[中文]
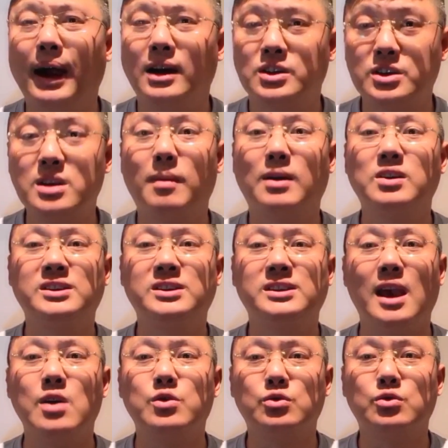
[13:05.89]
是一门
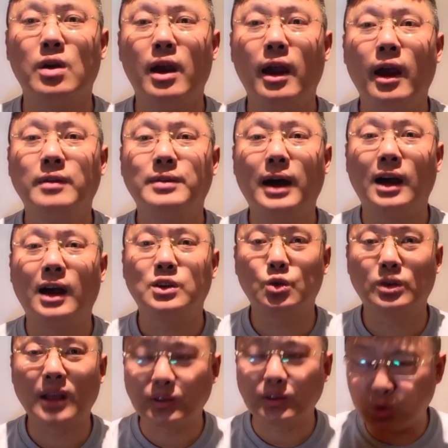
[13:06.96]
显学，是吧？就是
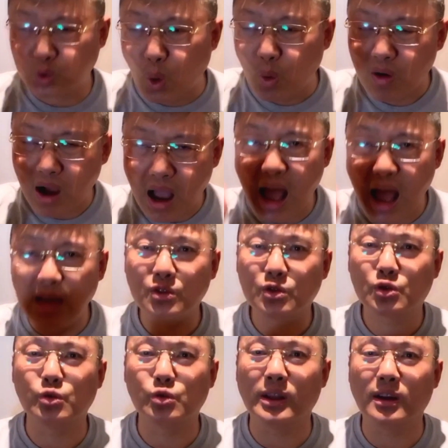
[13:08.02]
他懂汉
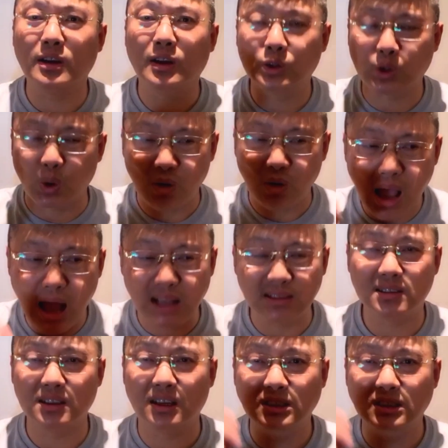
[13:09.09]
学的人，懂汉字
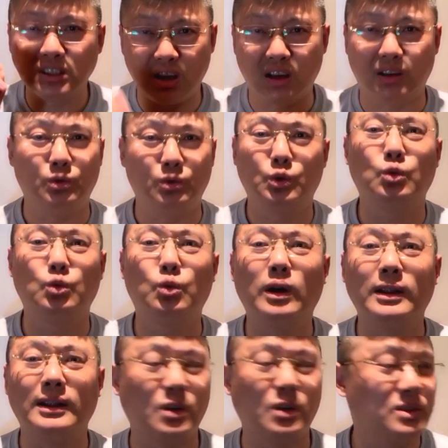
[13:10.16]
的人是很多
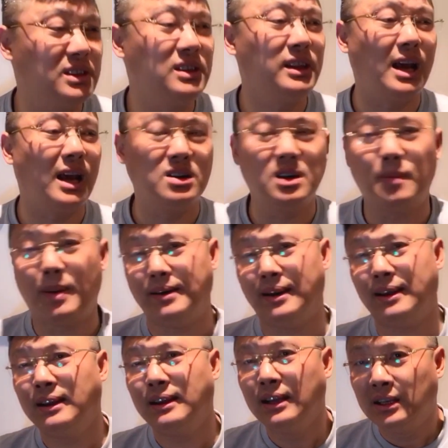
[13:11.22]
的。到今天，日本
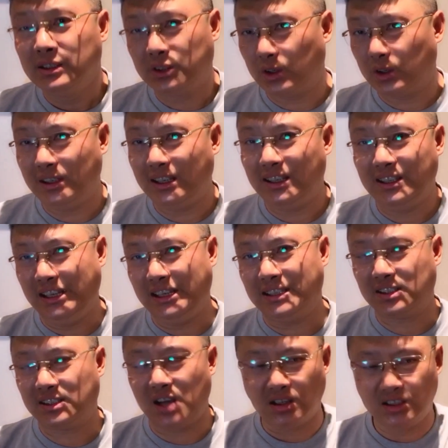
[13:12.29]
人就是你，你
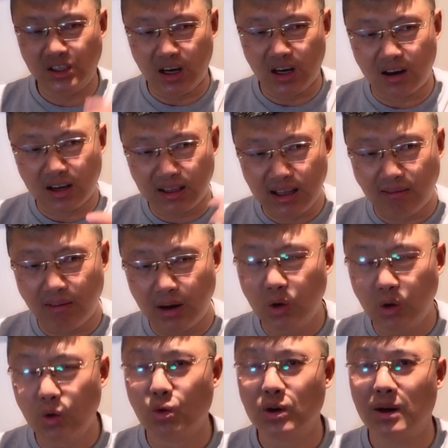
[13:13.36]
上街上跟他问
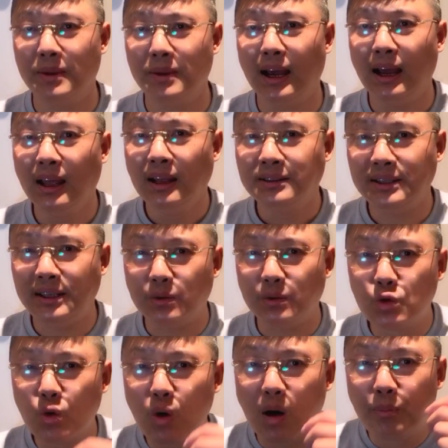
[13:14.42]
路什么的，你
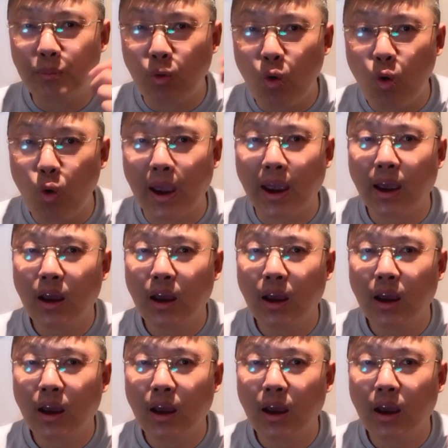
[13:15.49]
如果不会。